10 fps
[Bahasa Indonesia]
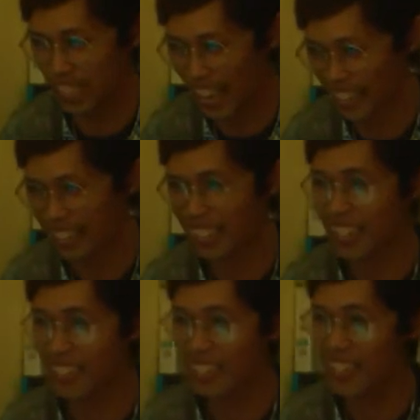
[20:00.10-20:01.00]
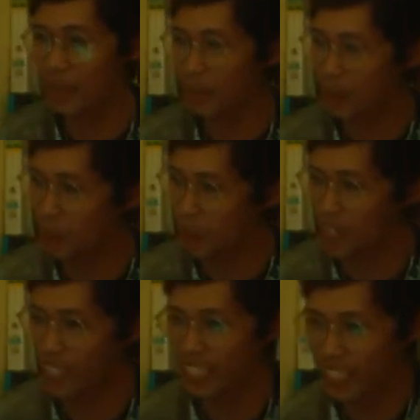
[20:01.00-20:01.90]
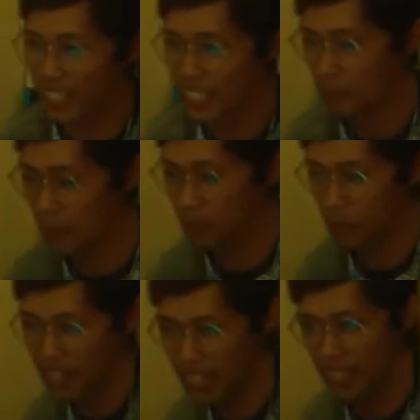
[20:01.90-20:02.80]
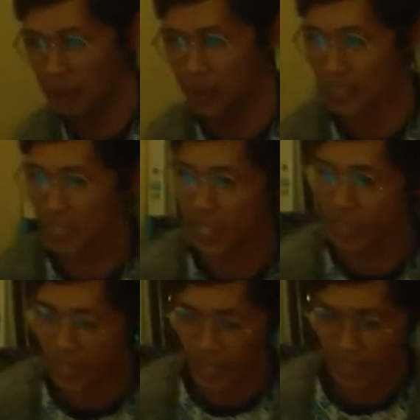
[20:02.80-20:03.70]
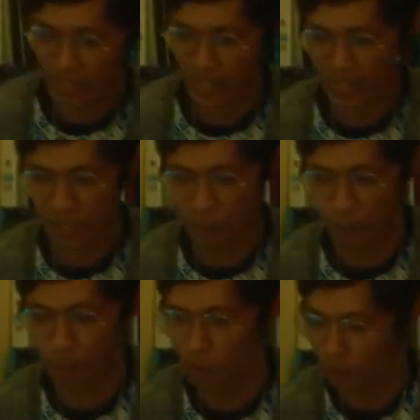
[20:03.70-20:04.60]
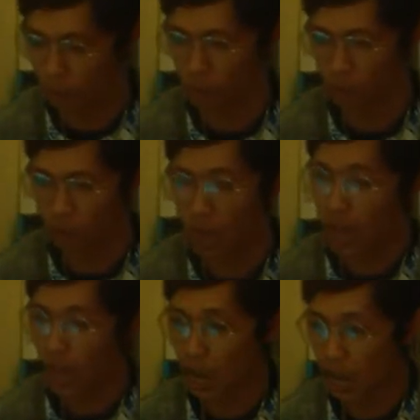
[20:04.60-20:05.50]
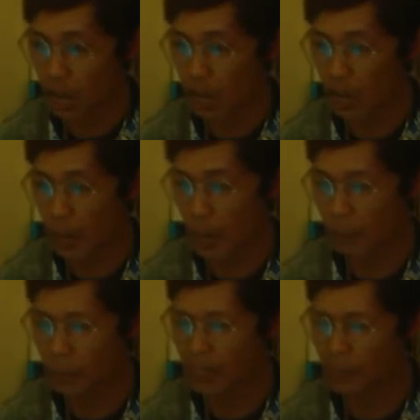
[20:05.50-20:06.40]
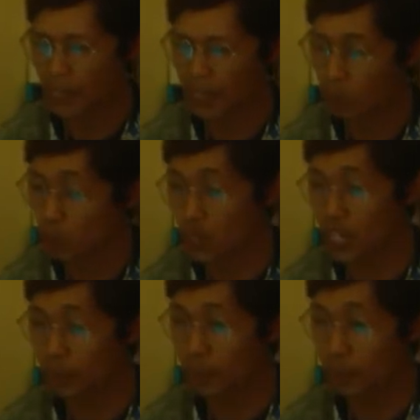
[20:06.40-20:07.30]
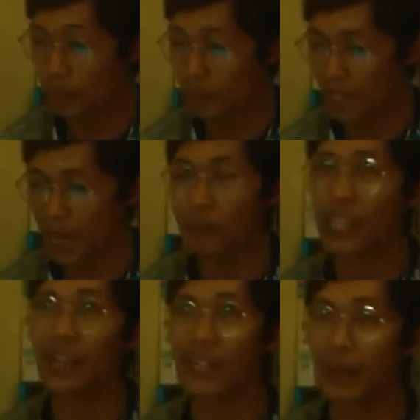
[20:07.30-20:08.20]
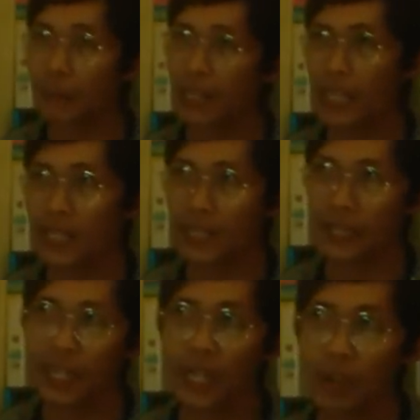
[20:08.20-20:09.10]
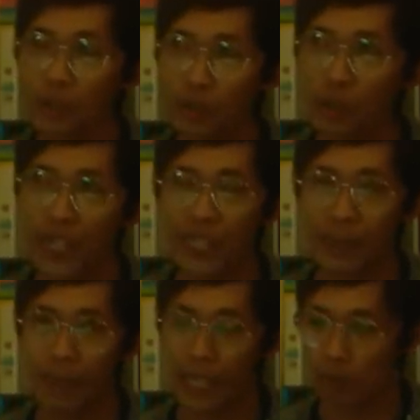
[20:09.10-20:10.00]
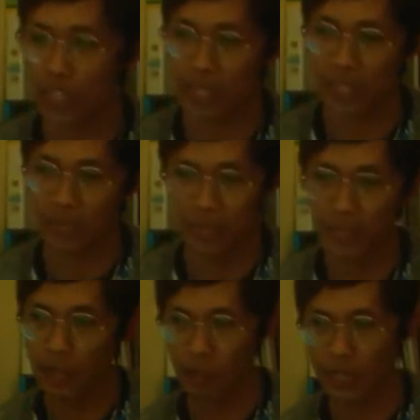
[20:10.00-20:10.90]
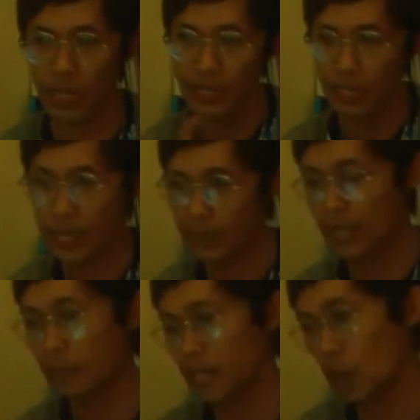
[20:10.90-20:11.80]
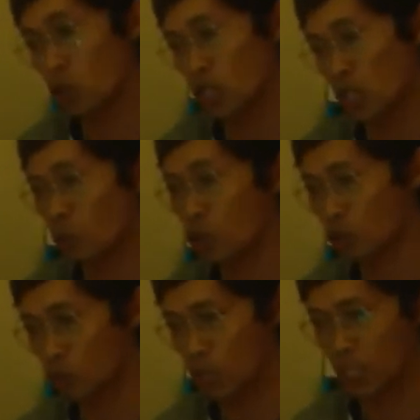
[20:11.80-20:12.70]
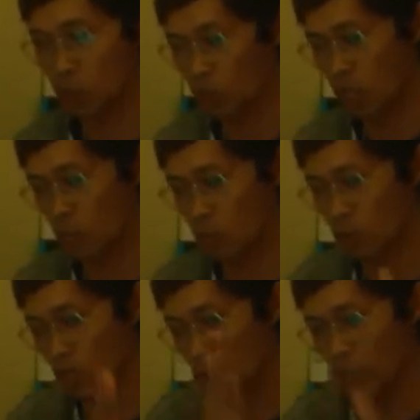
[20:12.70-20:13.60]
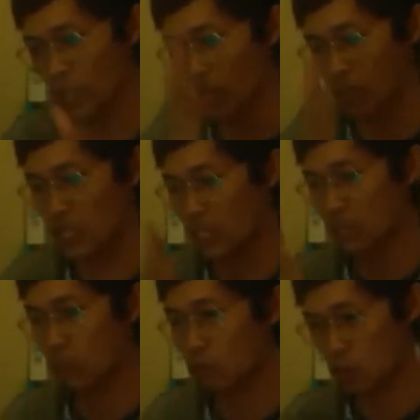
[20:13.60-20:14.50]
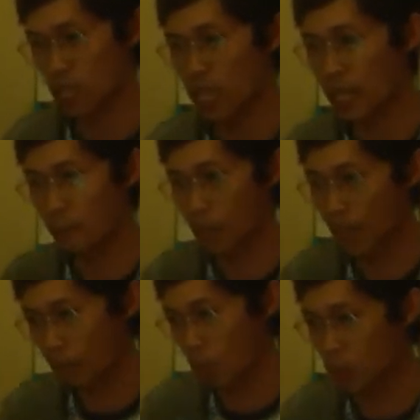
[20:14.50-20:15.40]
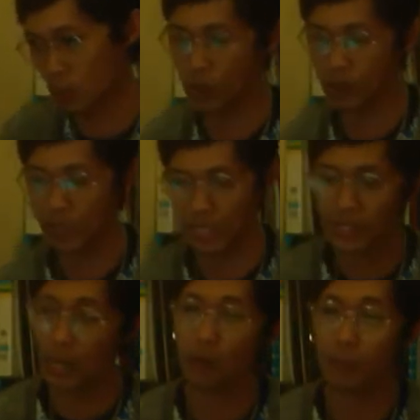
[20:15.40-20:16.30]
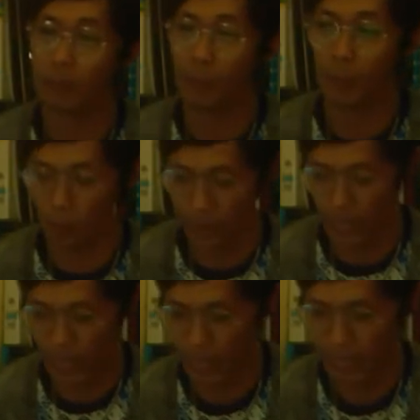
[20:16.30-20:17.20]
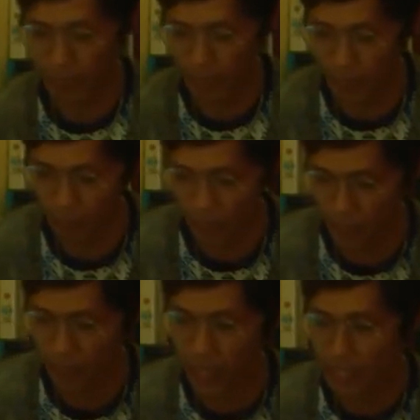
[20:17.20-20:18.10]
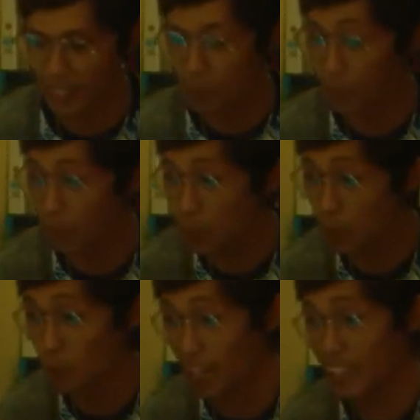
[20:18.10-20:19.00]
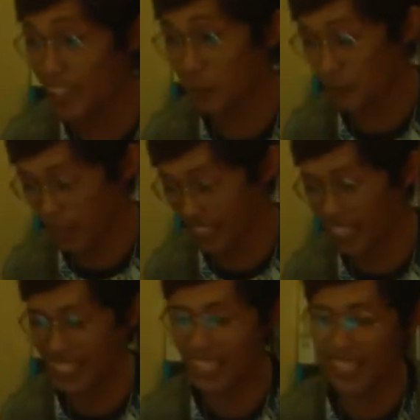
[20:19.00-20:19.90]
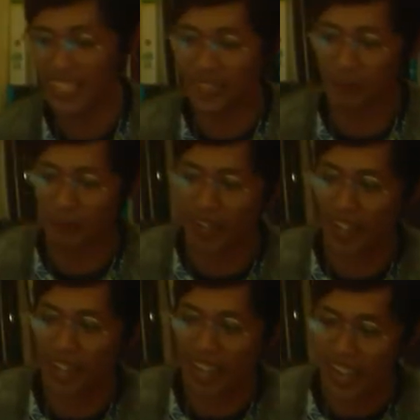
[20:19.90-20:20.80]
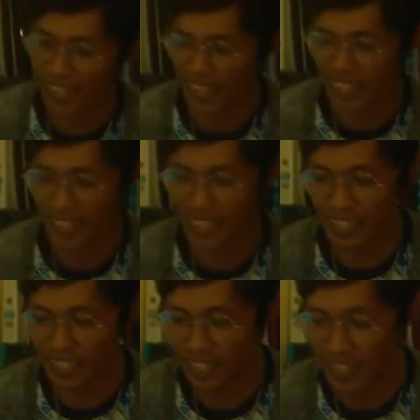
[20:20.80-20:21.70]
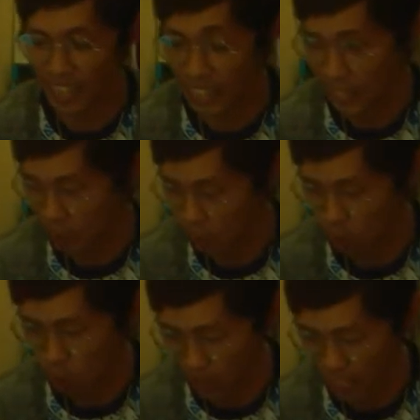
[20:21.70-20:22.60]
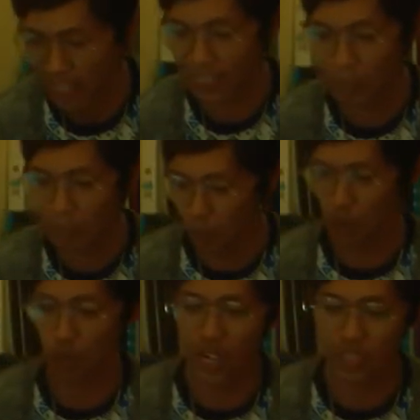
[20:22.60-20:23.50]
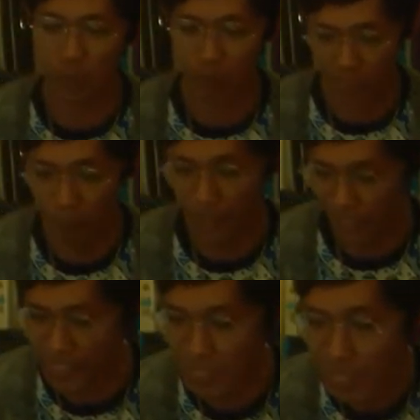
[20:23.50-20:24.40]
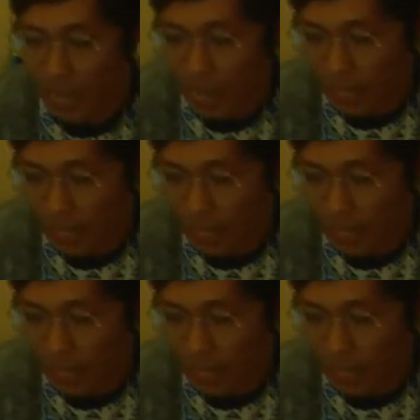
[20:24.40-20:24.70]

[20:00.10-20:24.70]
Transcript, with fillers: di iCare karena memang bulan ini sampai bulan Desember saya sedang sibuk untuk uh, apa namanya ujian kami ada namanya istilahnya kalau dulu ada namanya ujian semester kalau sekarang diganti namanya ujian modul jadi ujian modul itu adalah sistem ujian per modul jadi jauh lebih mempermudah anak sebenarnya ujian jadi memang cukup banyak berkas ya. Jadi memang hari-hari kami agak lumayan, tapi puji Tuhan semuanya beres